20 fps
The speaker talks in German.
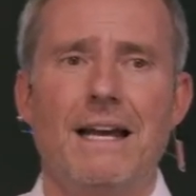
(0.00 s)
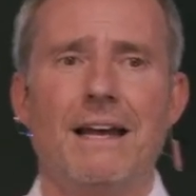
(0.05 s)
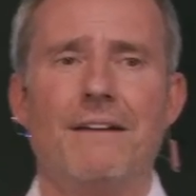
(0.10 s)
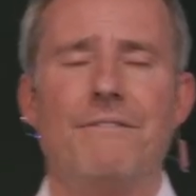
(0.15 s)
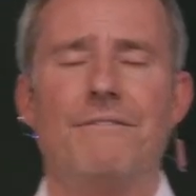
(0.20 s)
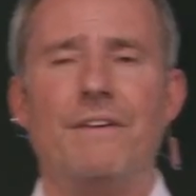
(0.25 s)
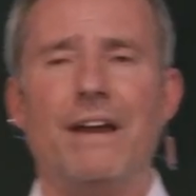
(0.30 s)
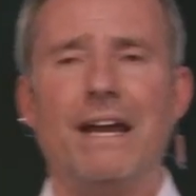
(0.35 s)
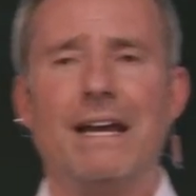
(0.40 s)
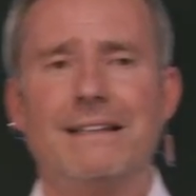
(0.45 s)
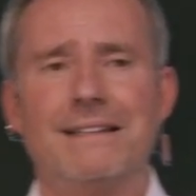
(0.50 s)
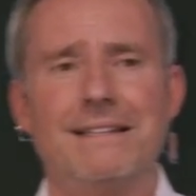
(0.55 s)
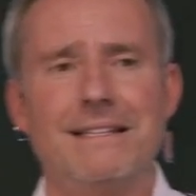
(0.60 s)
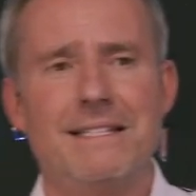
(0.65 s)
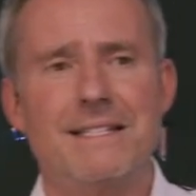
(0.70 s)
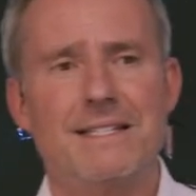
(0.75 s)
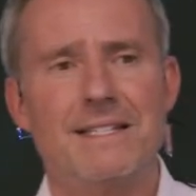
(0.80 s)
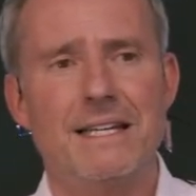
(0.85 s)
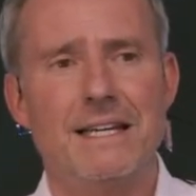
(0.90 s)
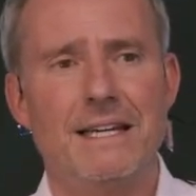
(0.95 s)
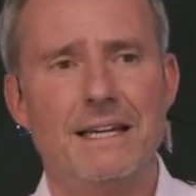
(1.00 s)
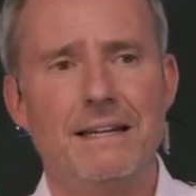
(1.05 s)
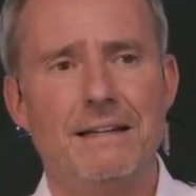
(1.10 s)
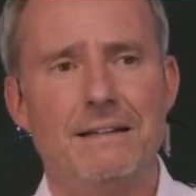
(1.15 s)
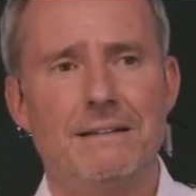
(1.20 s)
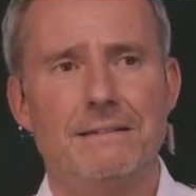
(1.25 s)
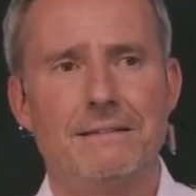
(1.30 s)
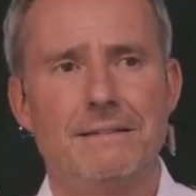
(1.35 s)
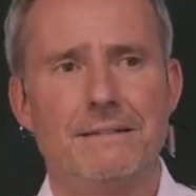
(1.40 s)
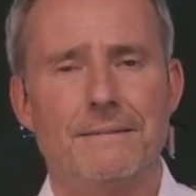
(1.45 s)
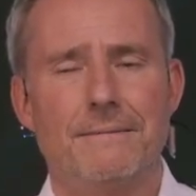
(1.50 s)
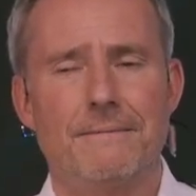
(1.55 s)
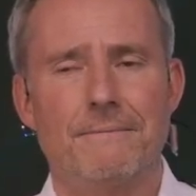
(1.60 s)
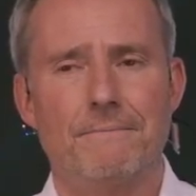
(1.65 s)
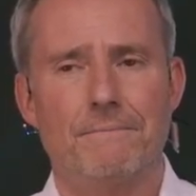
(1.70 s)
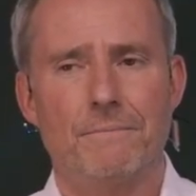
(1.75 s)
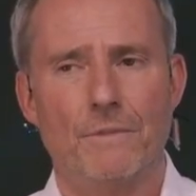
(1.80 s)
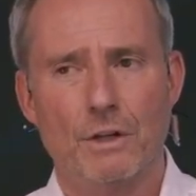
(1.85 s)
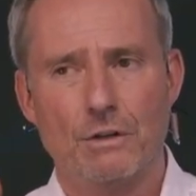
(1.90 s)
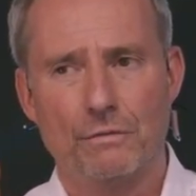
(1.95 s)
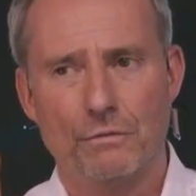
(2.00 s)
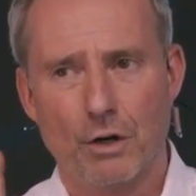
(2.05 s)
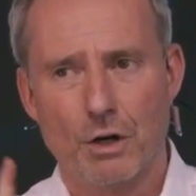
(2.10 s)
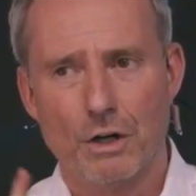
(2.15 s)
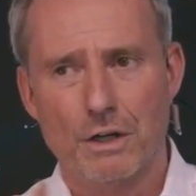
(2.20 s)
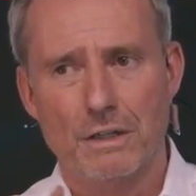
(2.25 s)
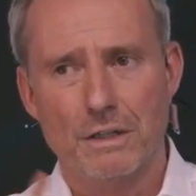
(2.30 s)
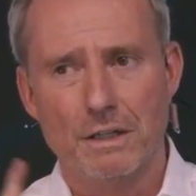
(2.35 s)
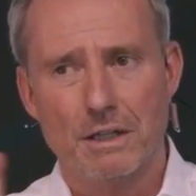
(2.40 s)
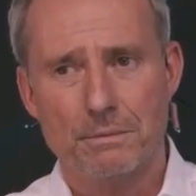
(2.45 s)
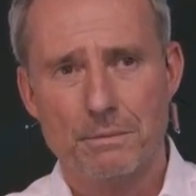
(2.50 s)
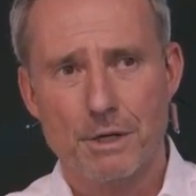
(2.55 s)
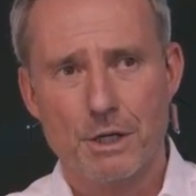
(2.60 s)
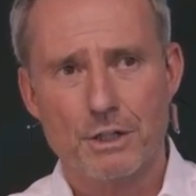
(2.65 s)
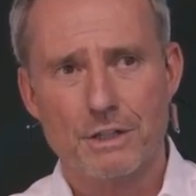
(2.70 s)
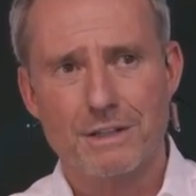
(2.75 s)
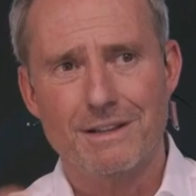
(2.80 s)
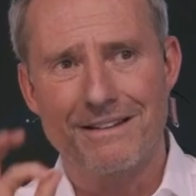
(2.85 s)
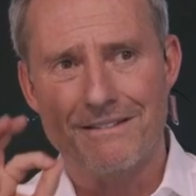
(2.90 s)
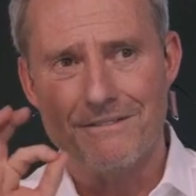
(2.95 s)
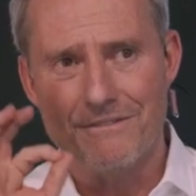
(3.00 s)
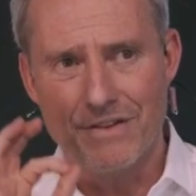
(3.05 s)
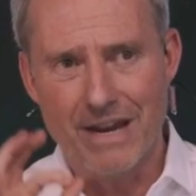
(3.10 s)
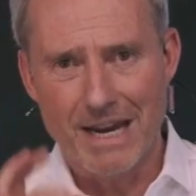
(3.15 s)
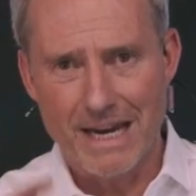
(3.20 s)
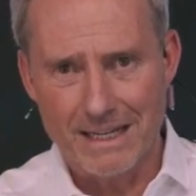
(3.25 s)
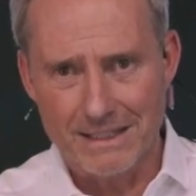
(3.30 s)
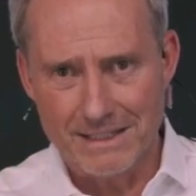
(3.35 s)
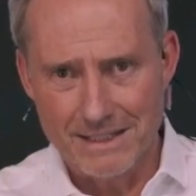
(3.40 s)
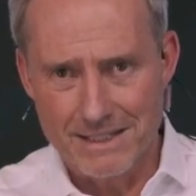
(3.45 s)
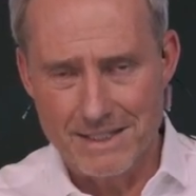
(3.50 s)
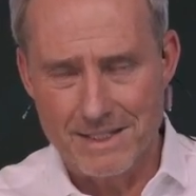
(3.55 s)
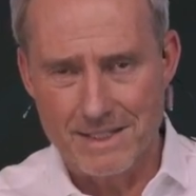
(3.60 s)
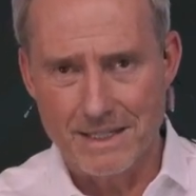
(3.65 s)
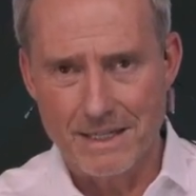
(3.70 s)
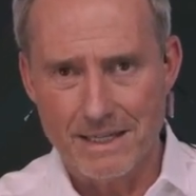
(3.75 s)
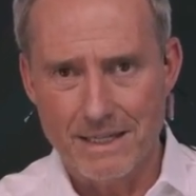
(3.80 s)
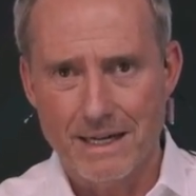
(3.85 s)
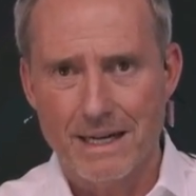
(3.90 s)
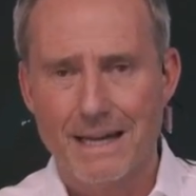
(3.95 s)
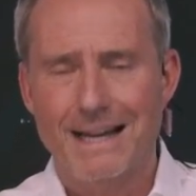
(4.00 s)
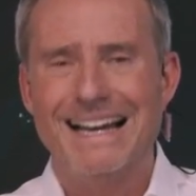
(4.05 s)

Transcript: werden Sie, nicht wollen, nicht möchten, werden Sie